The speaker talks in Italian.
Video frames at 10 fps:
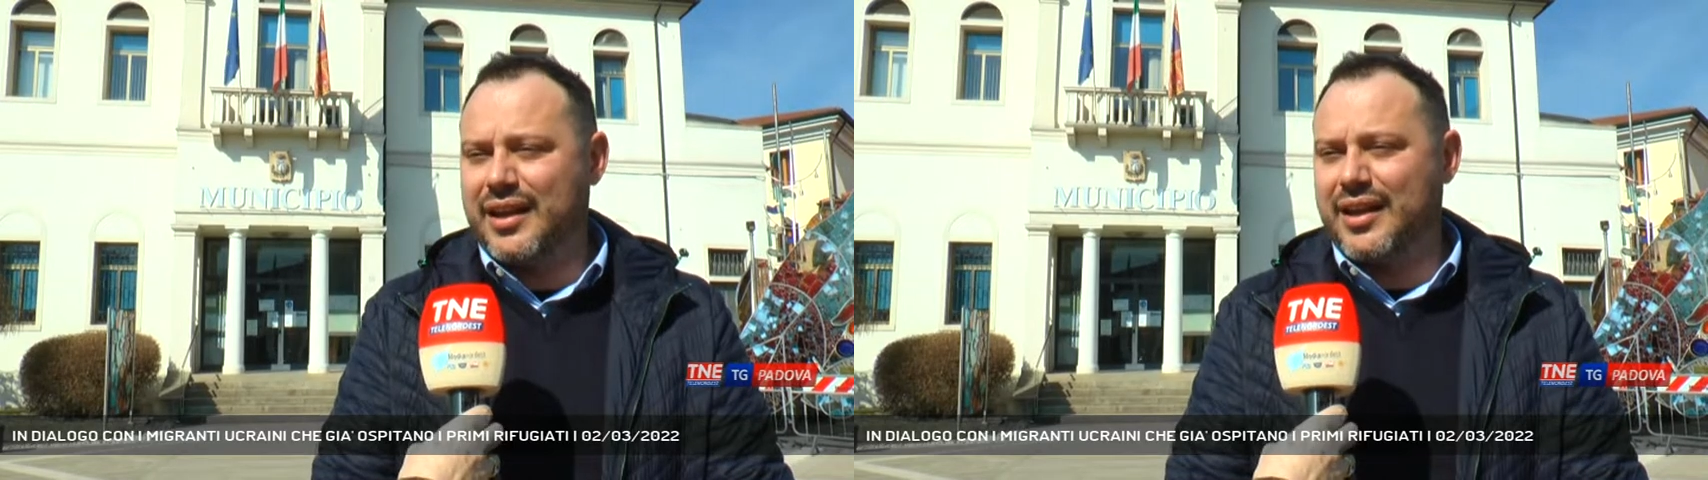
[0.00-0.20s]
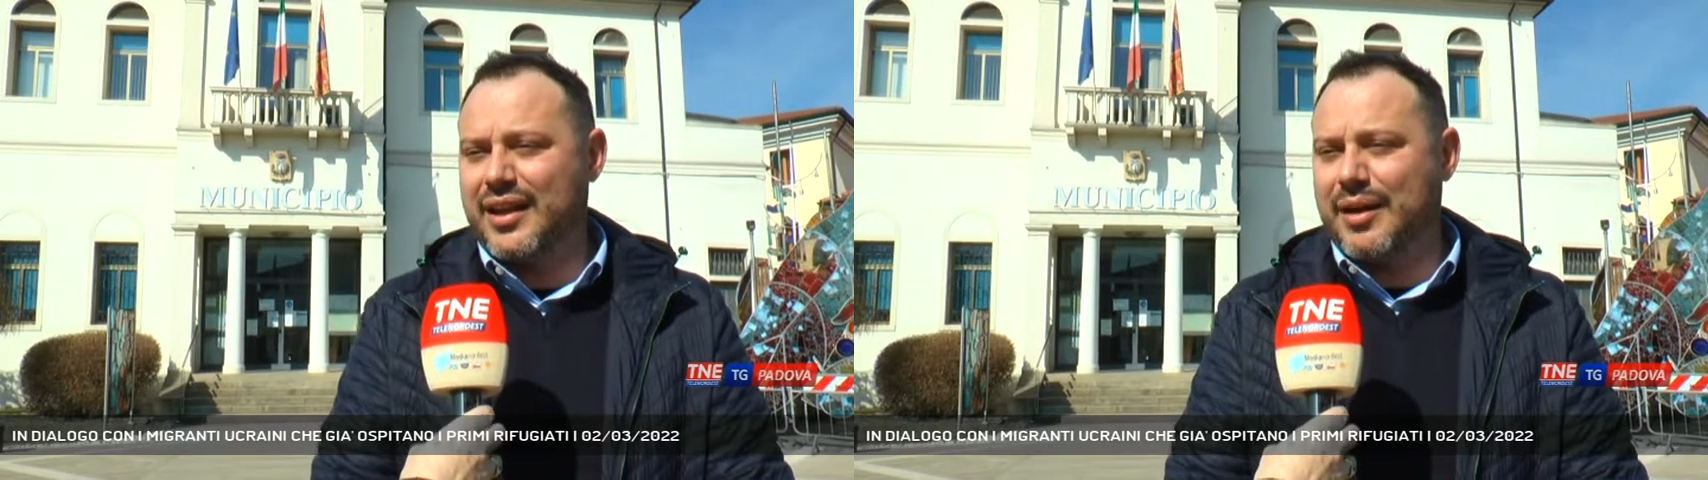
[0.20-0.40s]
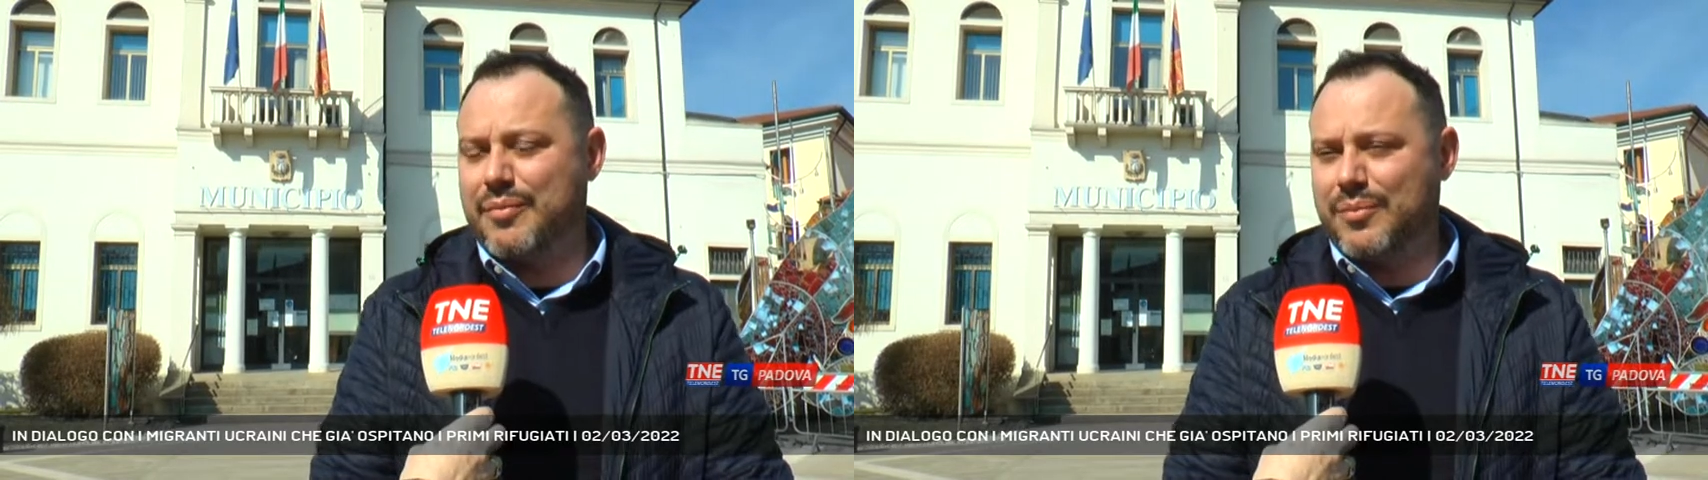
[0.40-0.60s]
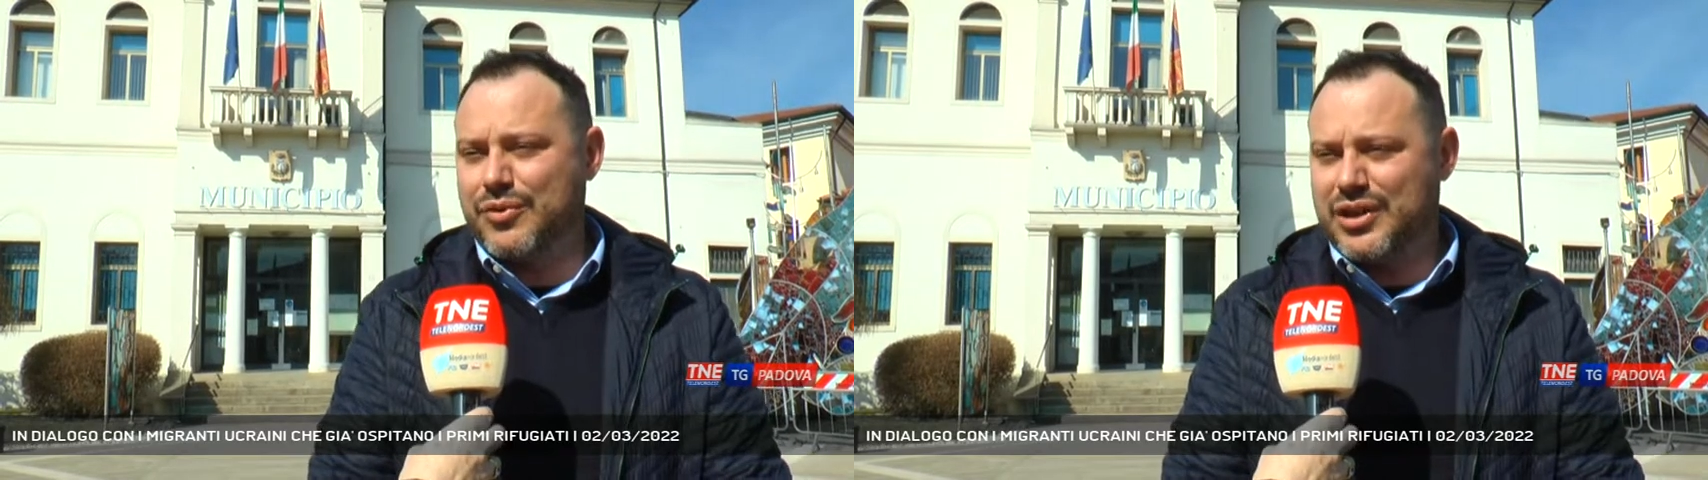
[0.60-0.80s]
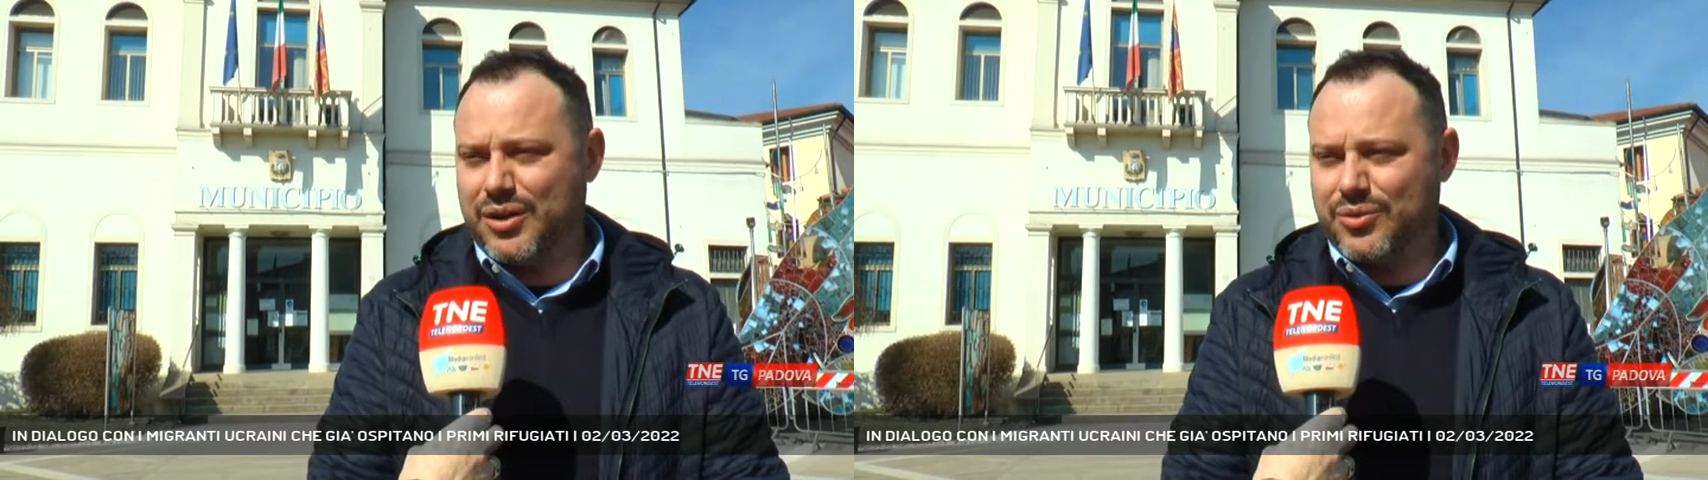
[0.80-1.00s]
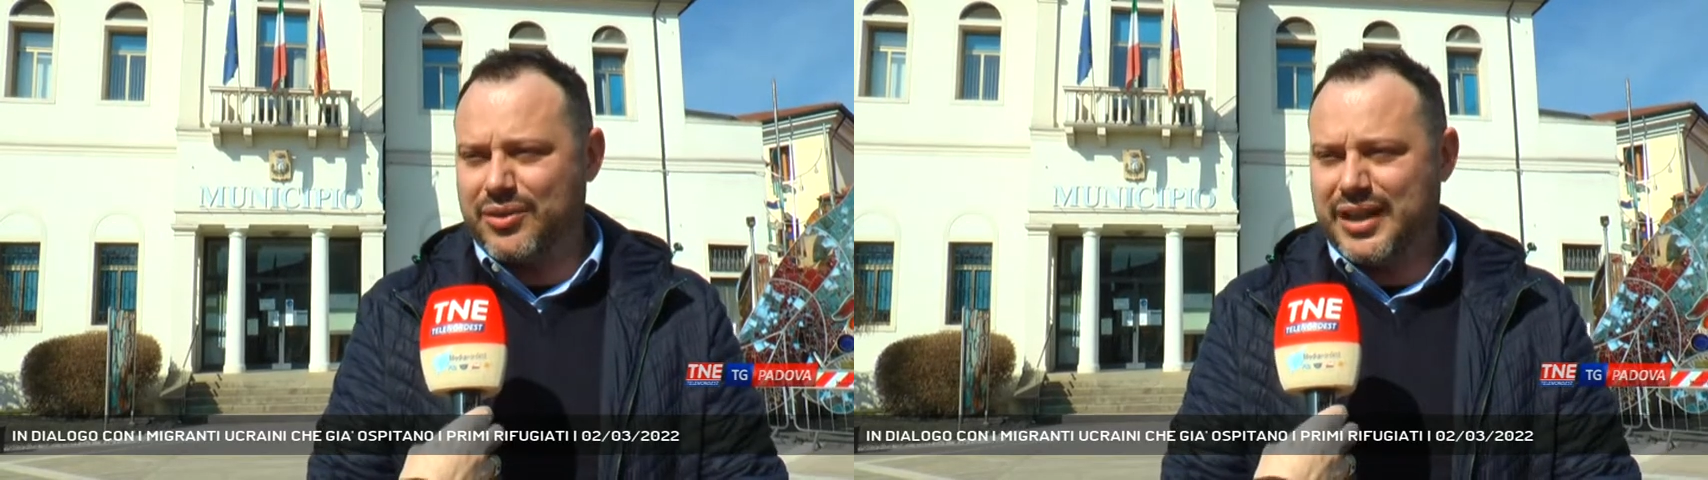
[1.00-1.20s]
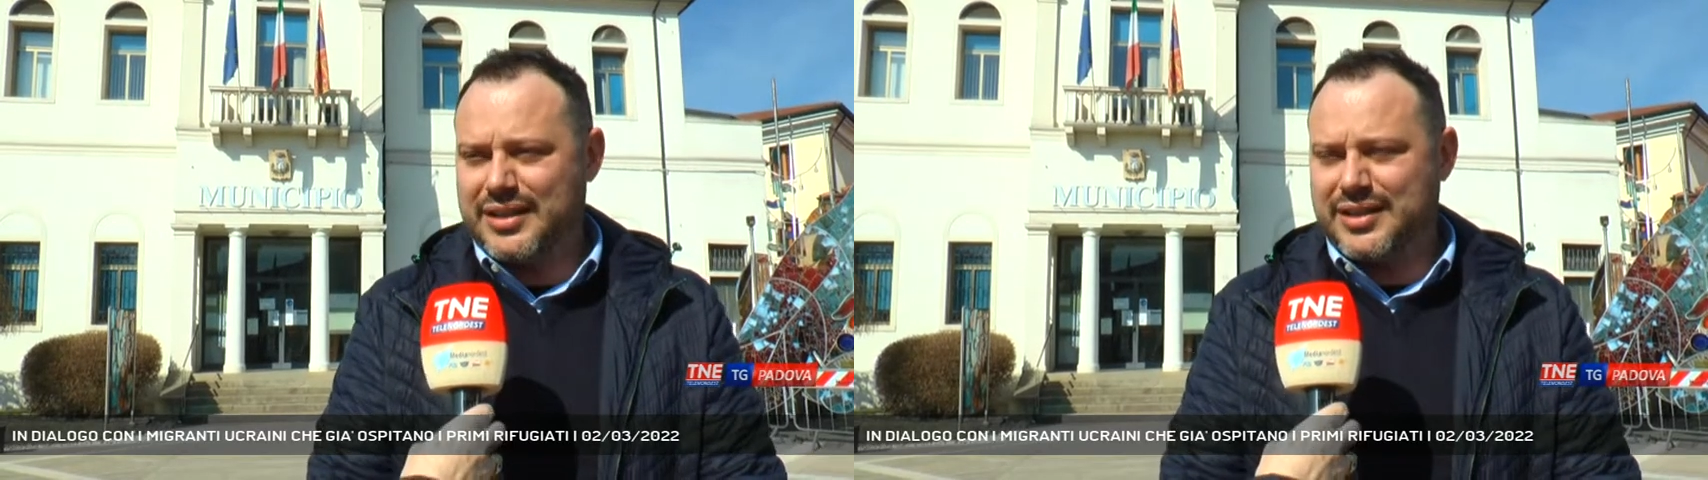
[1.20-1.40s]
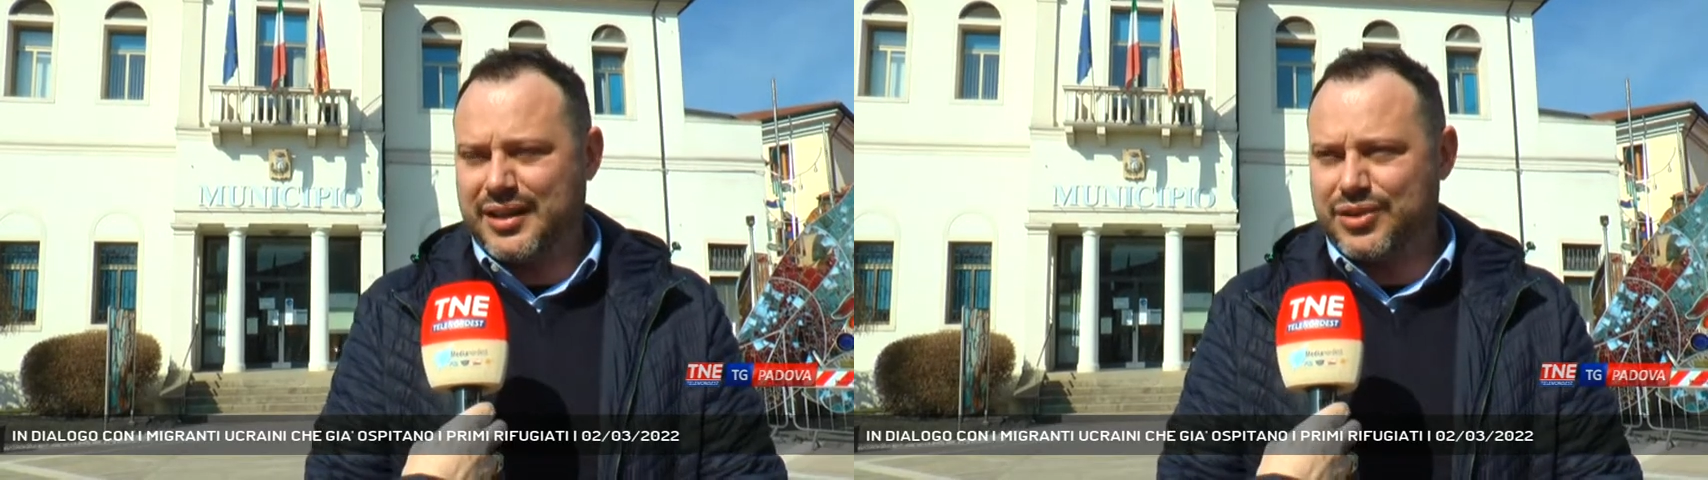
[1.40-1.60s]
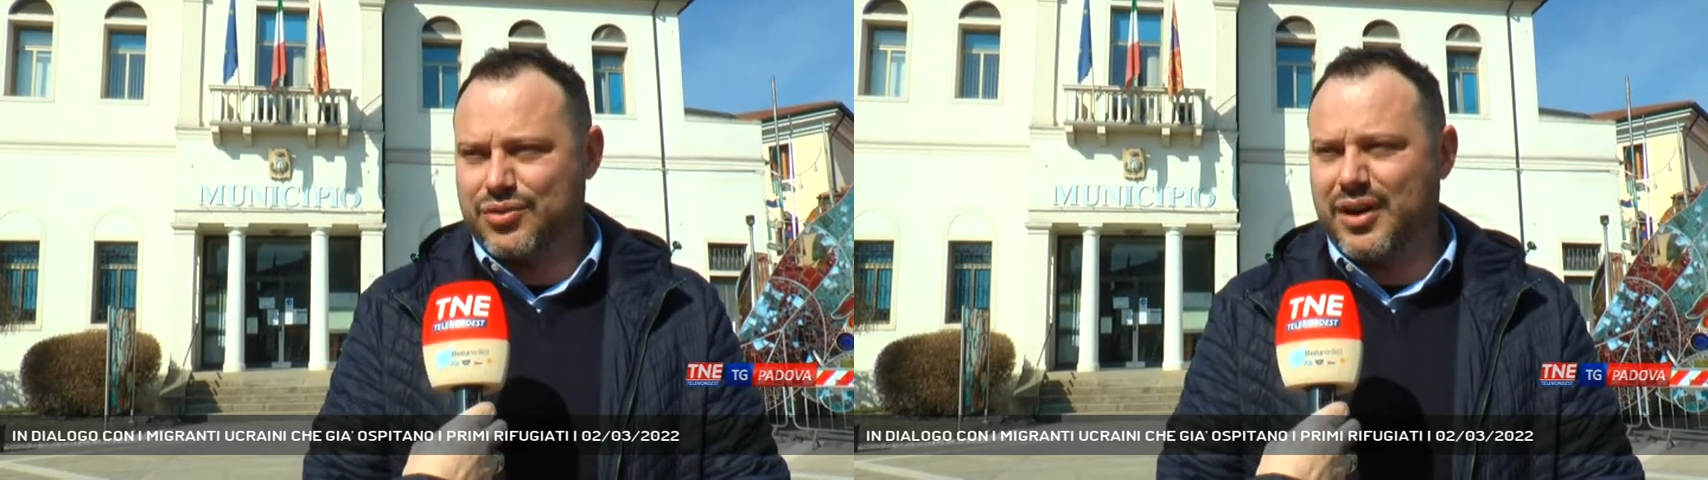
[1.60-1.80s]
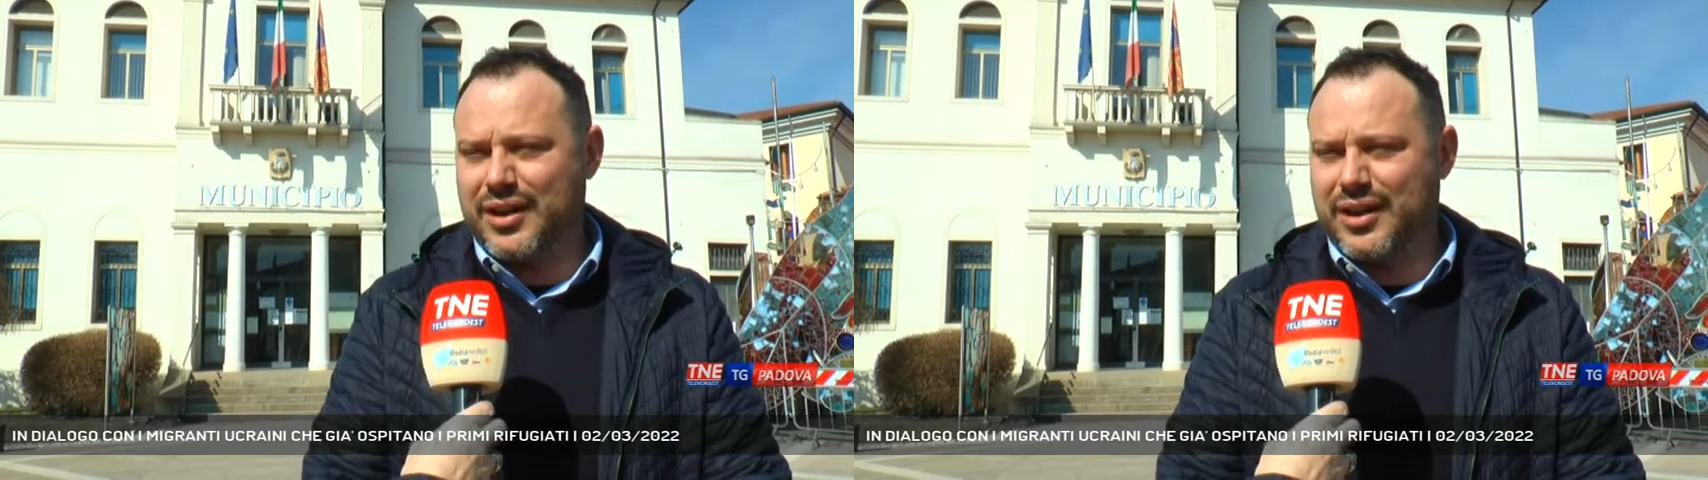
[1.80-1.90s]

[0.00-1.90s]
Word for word: E abbiamo già contezza che sono